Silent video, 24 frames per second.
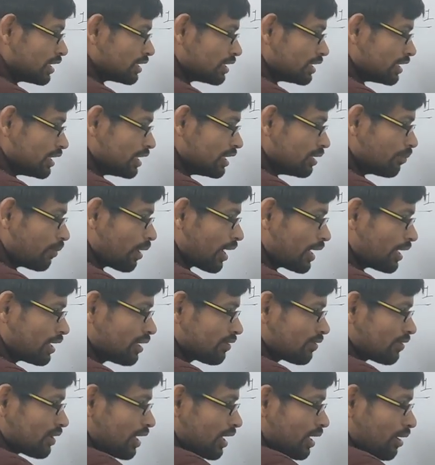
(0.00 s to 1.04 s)
तीन
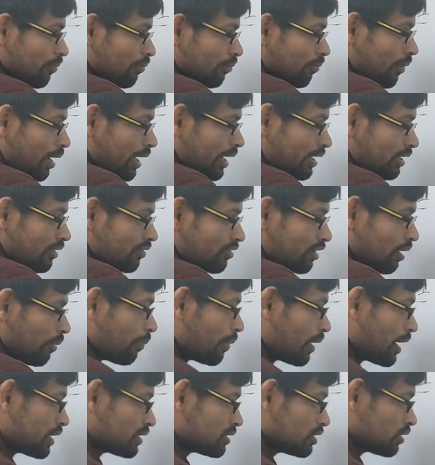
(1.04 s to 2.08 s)
माइनस का है माइनस का
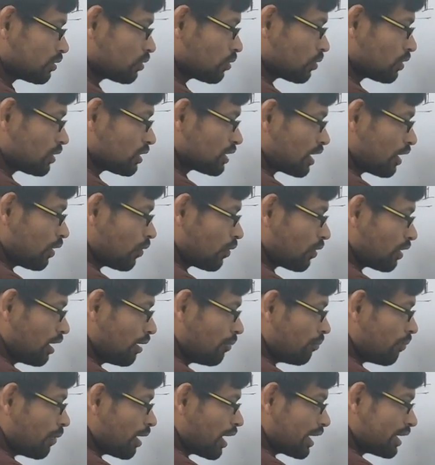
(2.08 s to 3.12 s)
पाँच है तो कितना हो गया
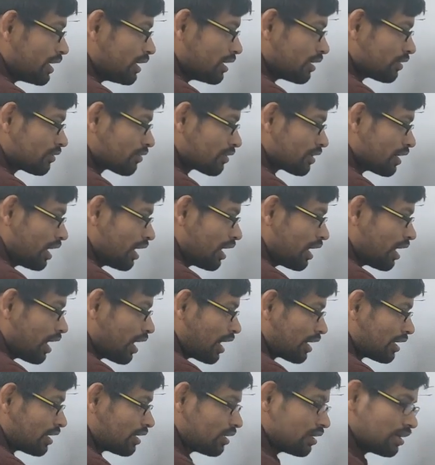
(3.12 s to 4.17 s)
माइनस का
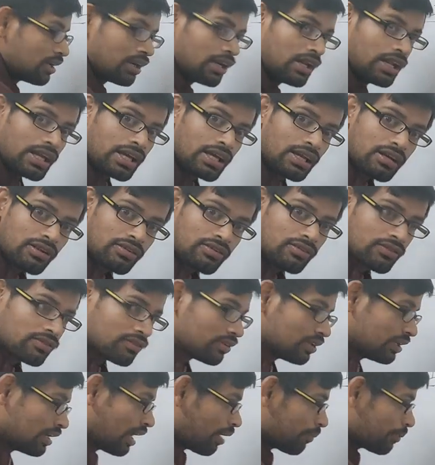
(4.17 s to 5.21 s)
आठ लेकिन
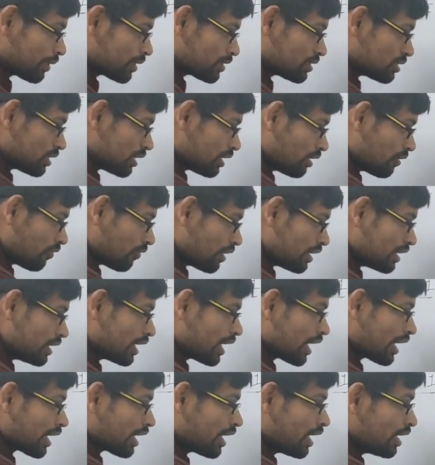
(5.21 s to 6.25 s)
यहाँ पर चिन्ह वही
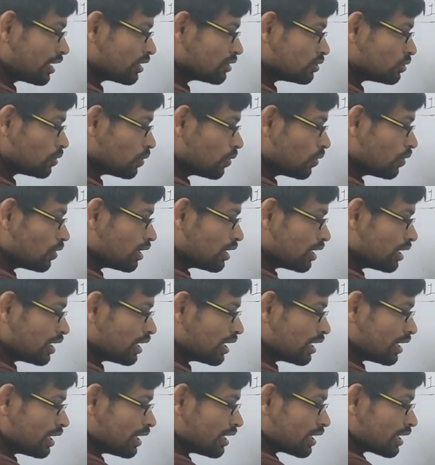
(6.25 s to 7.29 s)
आएगा जो
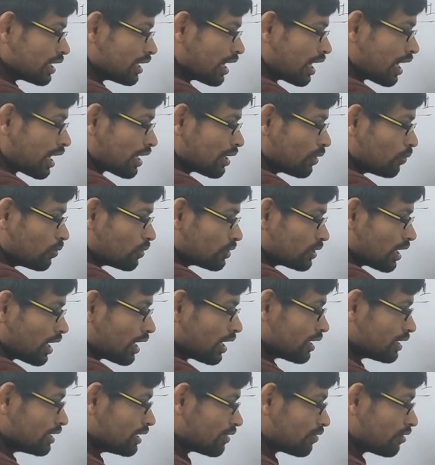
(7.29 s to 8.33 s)
इनके आगे होता
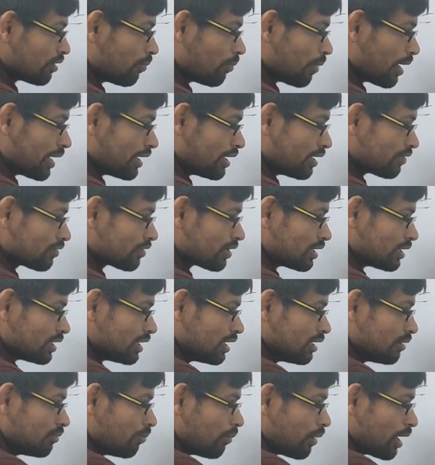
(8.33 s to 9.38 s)
है जैसे माइनस का
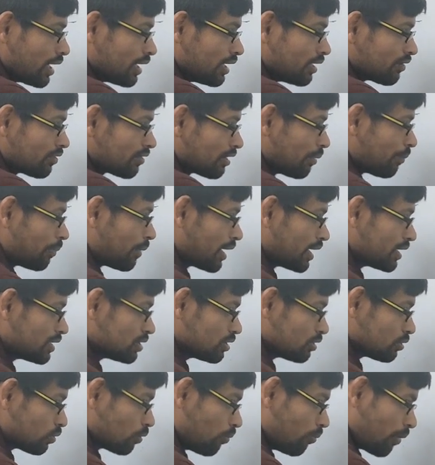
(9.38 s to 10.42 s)
तीन माइनस का
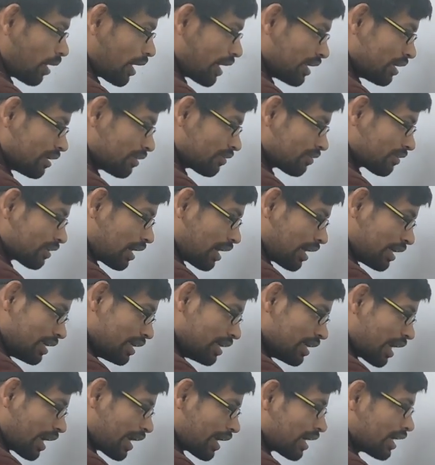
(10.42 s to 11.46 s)
पाँच तो माइनस का
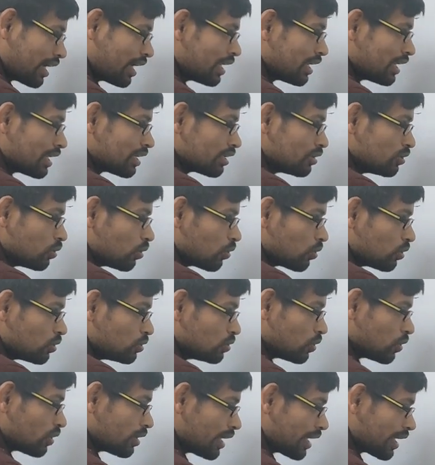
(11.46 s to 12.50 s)
ही आएगा लेकिन दोनों
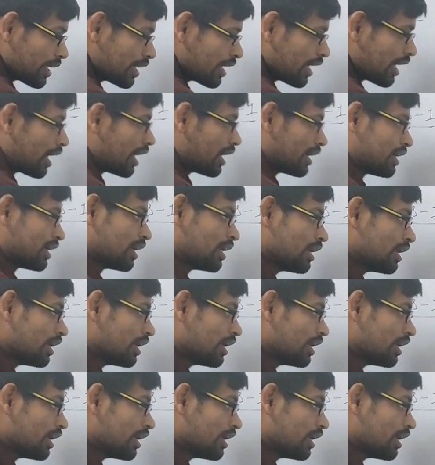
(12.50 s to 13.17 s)
जुड़ जाएंगे आठ